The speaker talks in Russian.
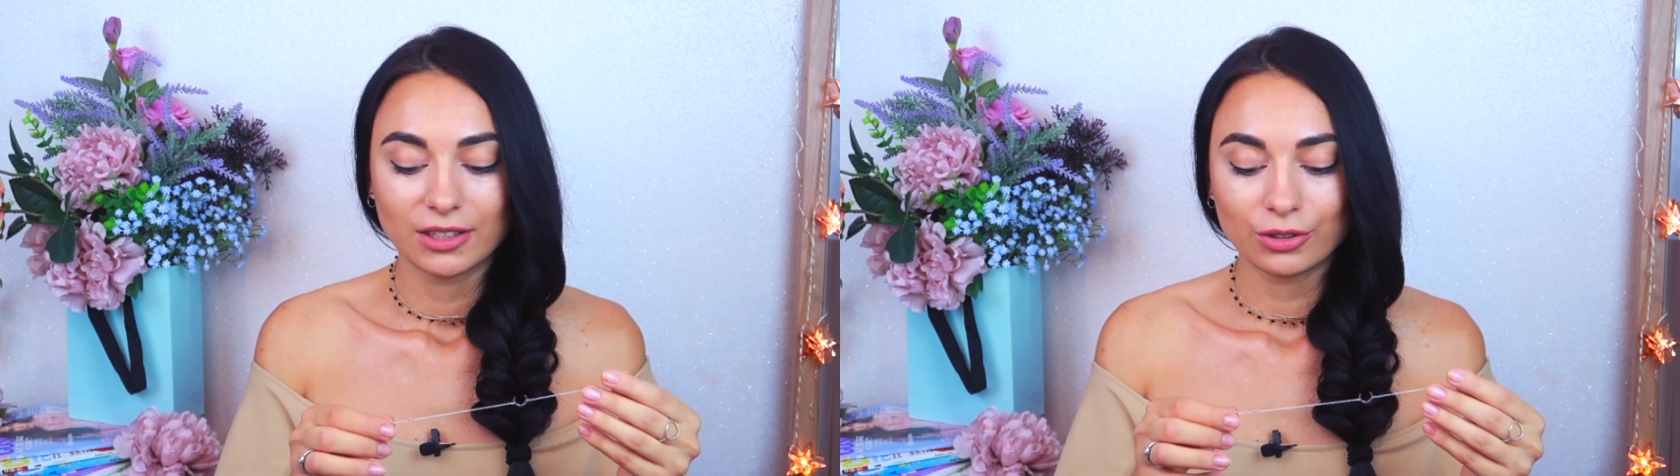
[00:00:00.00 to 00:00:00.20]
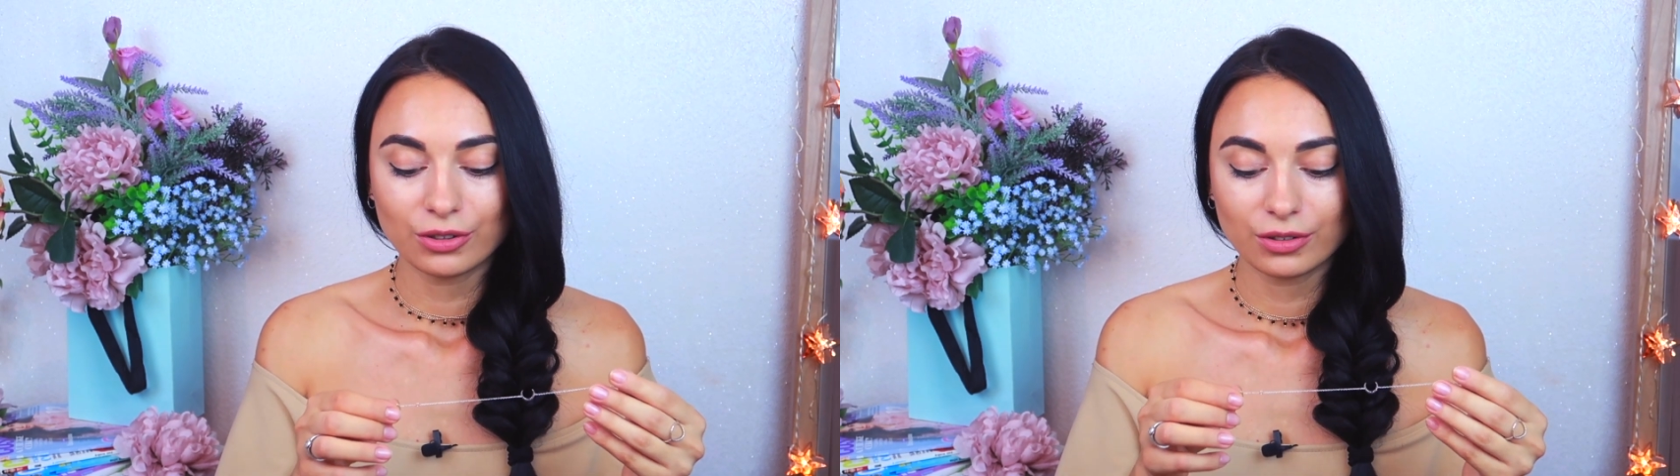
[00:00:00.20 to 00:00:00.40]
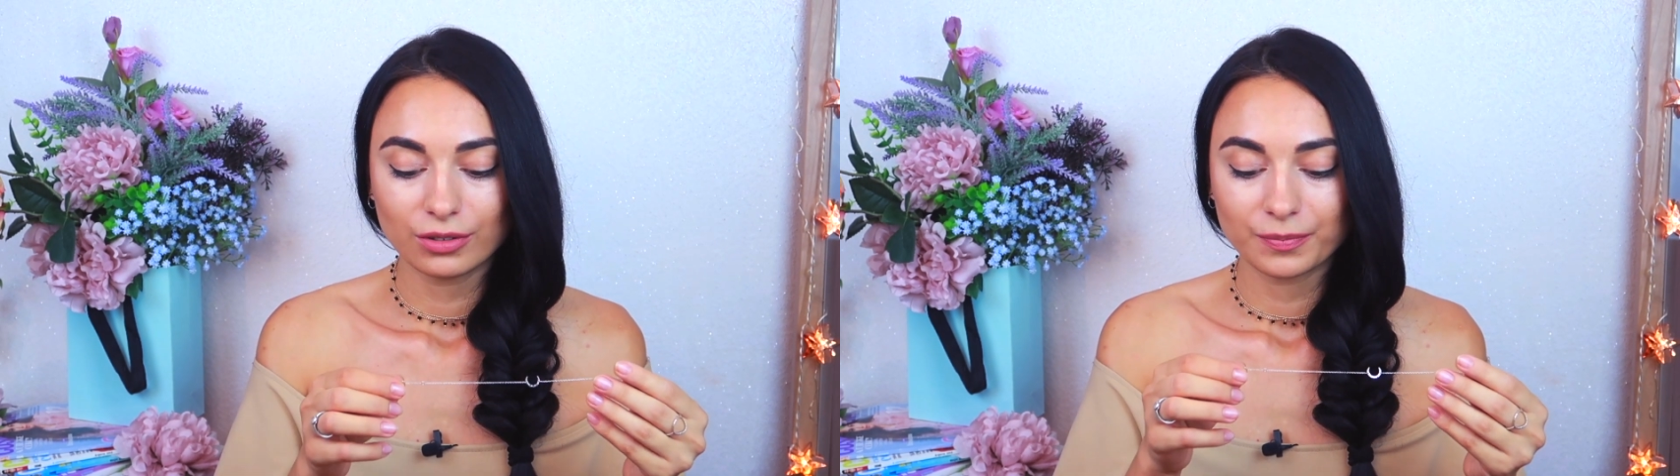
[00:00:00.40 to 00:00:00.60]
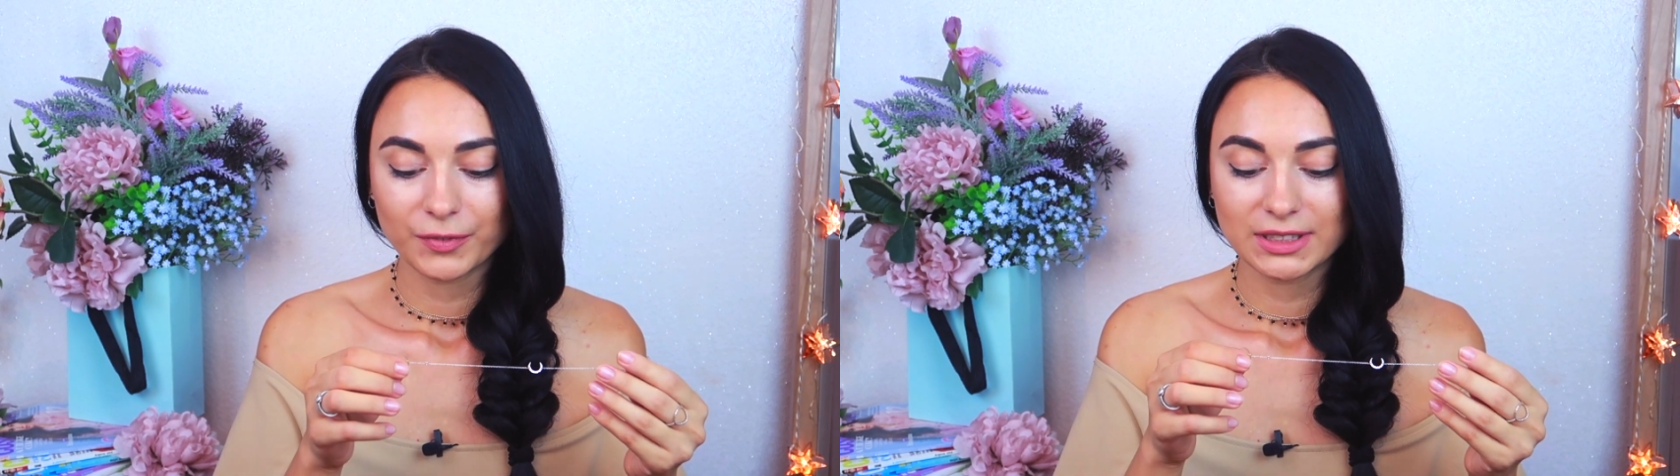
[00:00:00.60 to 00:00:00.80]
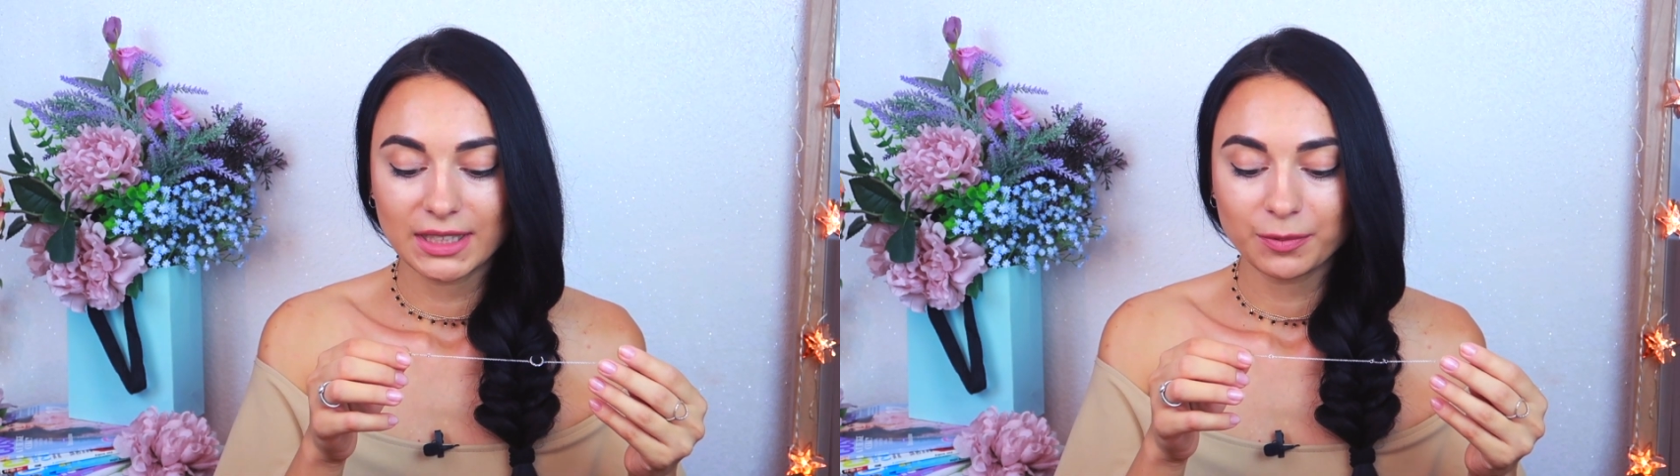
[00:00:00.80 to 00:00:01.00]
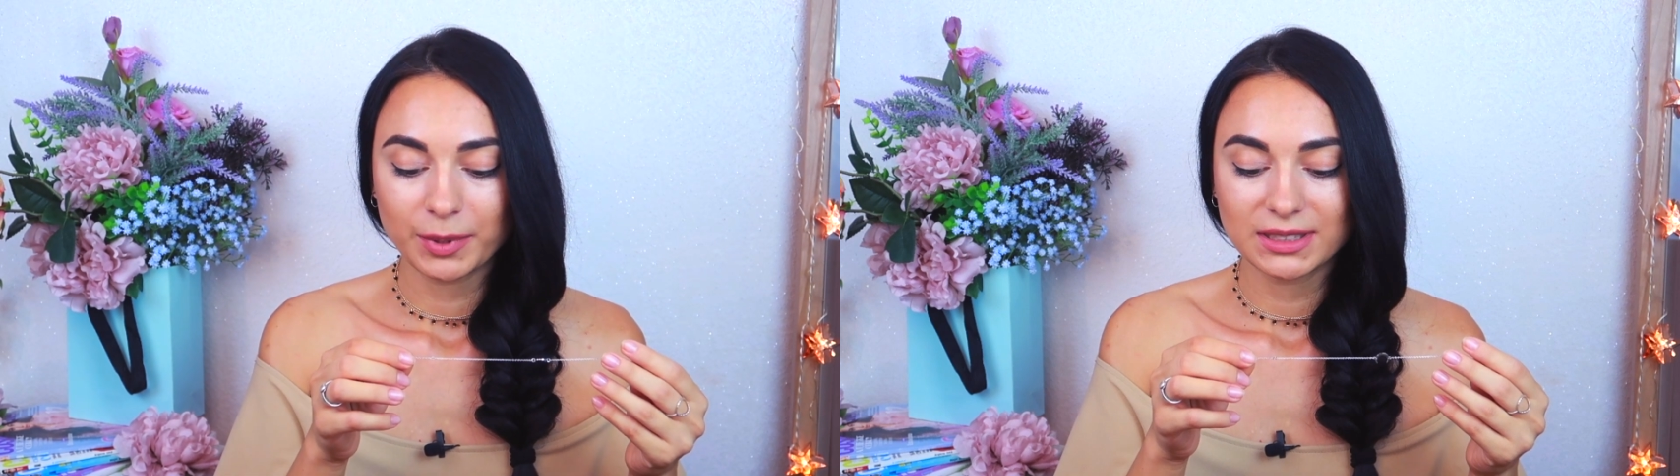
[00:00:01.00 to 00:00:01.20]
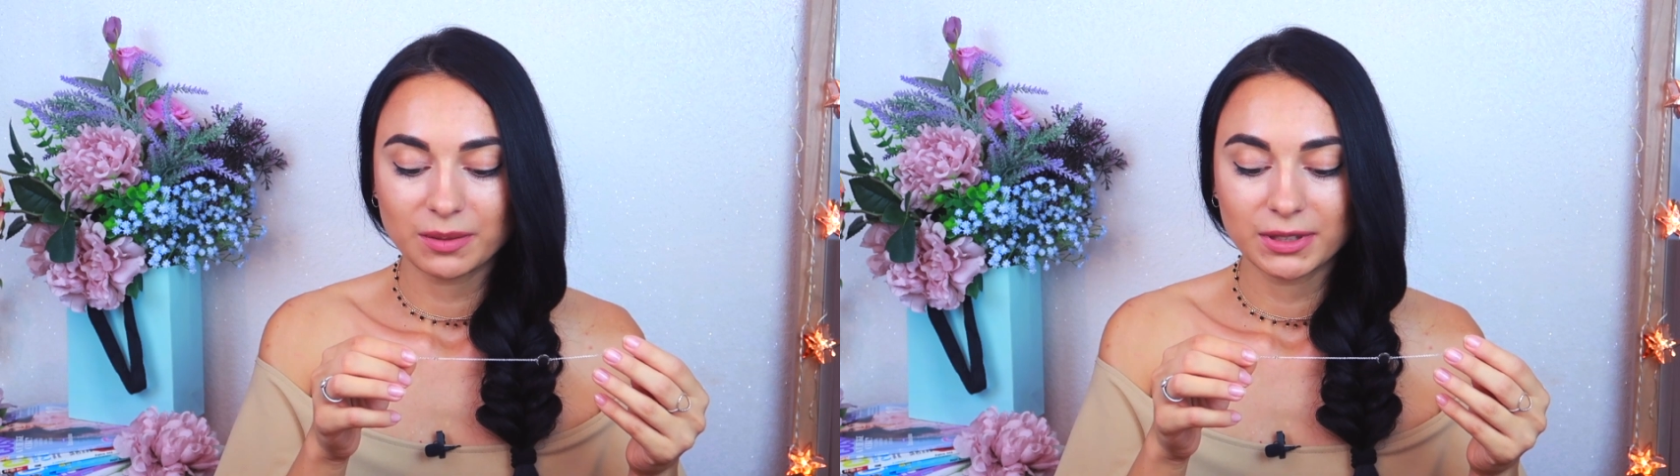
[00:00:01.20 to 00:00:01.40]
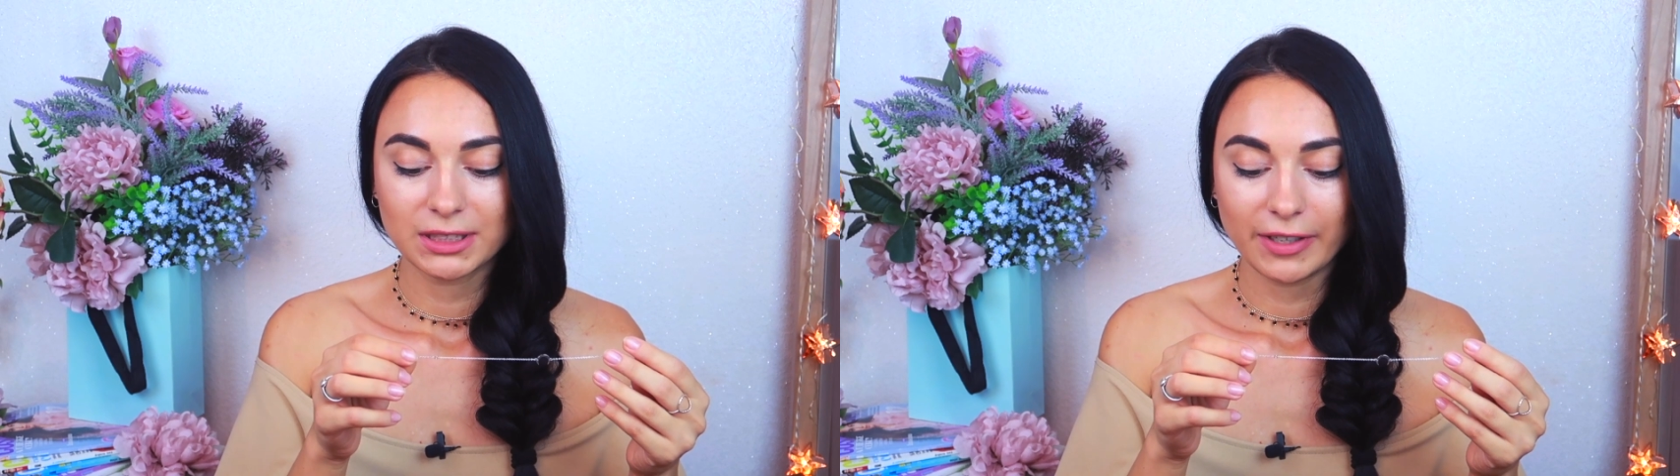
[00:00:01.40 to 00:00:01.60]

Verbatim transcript: Но здесь, в принципе,